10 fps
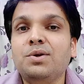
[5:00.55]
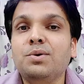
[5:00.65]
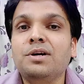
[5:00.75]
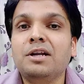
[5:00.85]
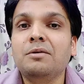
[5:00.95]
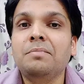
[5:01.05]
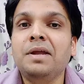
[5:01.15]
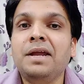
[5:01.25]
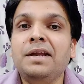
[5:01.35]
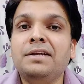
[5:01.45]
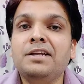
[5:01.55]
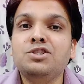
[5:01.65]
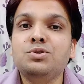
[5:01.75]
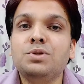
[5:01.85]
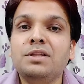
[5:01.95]
को गर्भ में
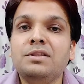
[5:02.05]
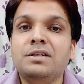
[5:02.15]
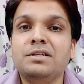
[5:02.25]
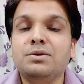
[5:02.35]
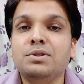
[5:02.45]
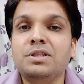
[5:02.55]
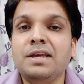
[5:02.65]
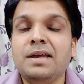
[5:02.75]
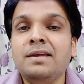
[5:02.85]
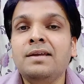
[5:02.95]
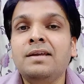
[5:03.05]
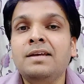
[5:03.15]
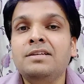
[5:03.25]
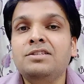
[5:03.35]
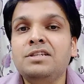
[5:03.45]
शुदा दर्द होती है
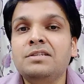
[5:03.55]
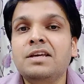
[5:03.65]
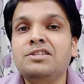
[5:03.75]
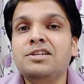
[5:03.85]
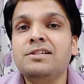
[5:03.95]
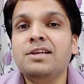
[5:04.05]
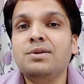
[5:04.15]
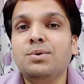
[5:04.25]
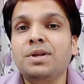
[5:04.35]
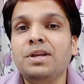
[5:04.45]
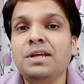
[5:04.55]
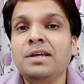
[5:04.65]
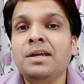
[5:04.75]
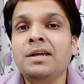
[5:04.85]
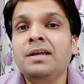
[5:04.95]
जिसके चलते रोगिनी
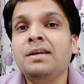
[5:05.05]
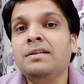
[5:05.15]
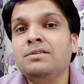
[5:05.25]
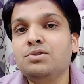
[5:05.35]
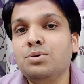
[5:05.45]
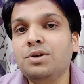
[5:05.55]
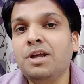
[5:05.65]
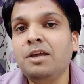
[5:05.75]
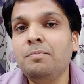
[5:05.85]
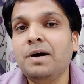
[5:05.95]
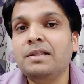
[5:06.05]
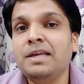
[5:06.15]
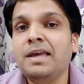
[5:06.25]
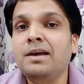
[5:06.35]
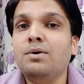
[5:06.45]
सो नहीं
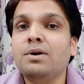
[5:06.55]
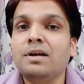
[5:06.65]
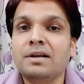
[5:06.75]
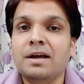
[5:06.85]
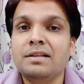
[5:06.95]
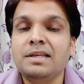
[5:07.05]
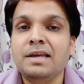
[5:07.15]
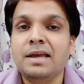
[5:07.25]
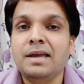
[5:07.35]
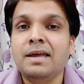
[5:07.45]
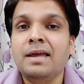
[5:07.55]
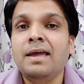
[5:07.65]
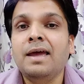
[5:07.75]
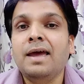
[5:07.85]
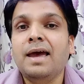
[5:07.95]
पाती है और कर्राती है
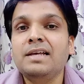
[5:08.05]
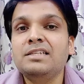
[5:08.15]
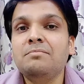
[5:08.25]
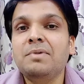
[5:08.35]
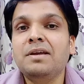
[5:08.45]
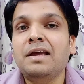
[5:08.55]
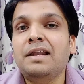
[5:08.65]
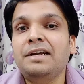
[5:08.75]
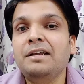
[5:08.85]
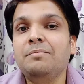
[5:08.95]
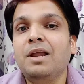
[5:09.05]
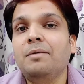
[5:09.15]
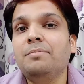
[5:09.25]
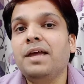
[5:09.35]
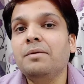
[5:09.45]
ऐसे में कैलेडियम
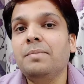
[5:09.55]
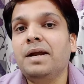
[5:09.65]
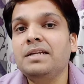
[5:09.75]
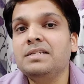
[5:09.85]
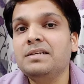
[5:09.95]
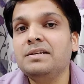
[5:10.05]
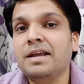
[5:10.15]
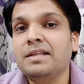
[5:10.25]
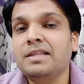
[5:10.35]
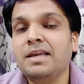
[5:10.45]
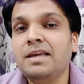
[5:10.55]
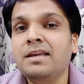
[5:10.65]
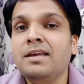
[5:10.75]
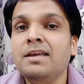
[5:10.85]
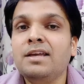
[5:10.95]
लाभदायक मेडिसिन रहती है
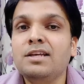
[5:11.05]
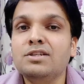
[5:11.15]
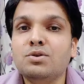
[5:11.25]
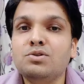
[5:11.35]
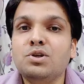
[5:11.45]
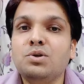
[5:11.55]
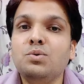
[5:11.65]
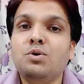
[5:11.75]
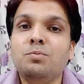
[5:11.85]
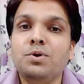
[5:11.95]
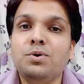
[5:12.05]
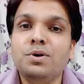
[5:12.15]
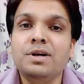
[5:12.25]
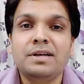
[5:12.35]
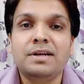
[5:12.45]
इसको ज़रूर
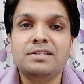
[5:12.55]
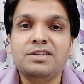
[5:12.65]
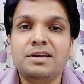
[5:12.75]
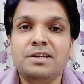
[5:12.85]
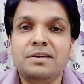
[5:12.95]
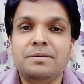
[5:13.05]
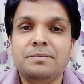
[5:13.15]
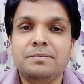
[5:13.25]
उपयोग करना चाहिए